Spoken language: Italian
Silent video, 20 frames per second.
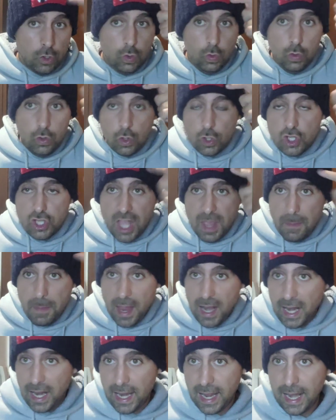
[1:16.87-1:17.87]
Tu non stai
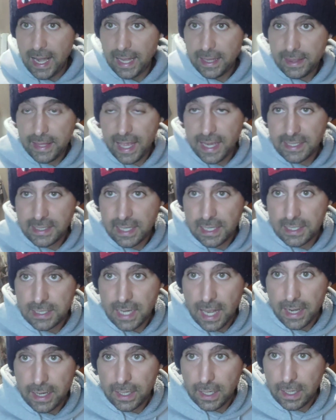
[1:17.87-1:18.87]
bene nella testa,
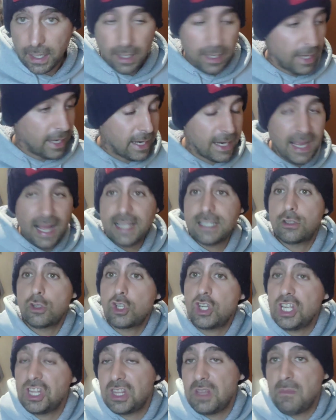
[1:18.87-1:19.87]
sai. Cazzo,
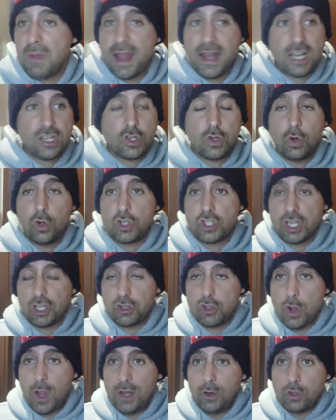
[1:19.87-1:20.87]
settimana
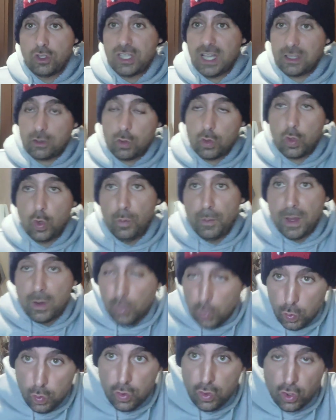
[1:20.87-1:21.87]
scorsa ti ho elogiato
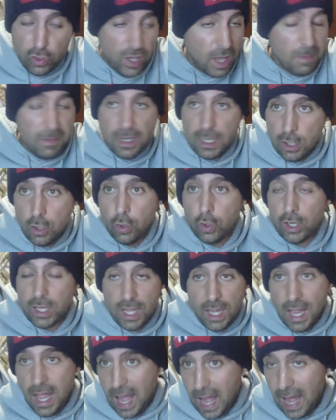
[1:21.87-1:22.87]
come uno dei
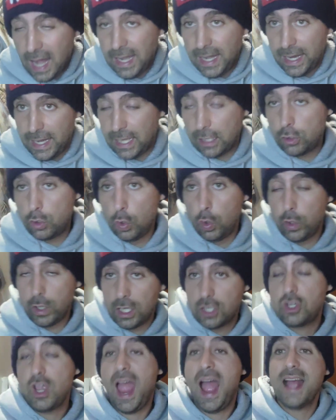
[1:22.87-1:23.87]
migliori
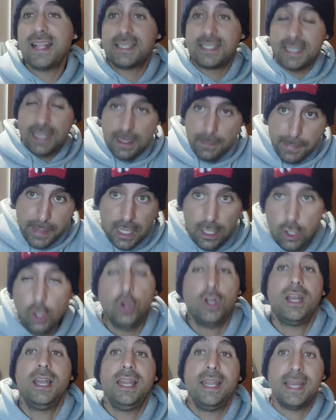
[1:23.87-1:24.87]
allenatori, cioè anzi il
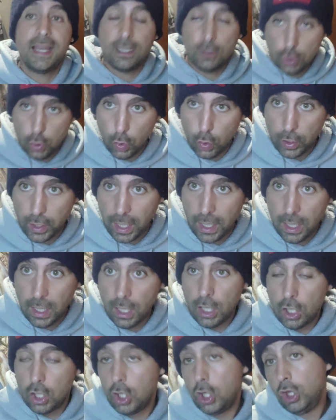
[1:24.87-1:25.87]
migliore
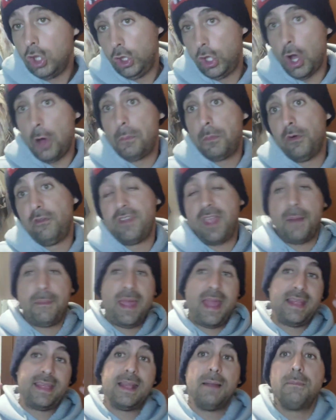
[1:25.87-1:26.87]
allenatore dopo
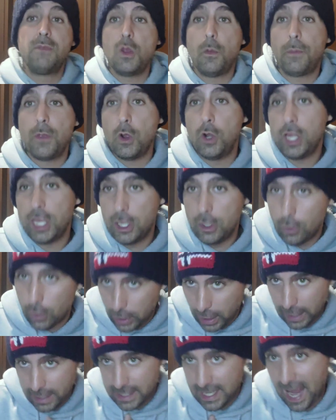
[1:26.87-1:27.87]
ovviamente il mio
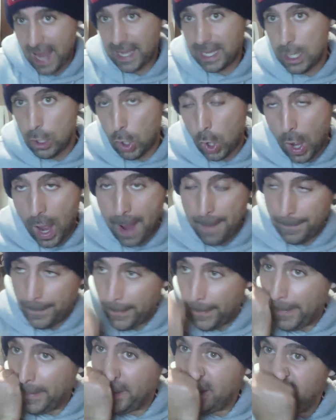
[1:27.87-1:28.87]
Piolino, che sai che io lo
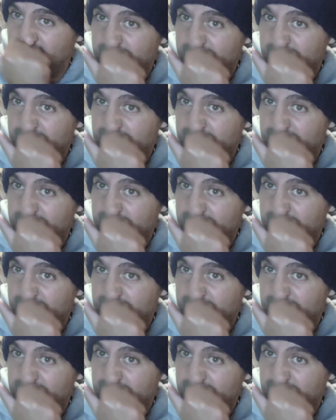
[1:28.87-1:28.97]
amo.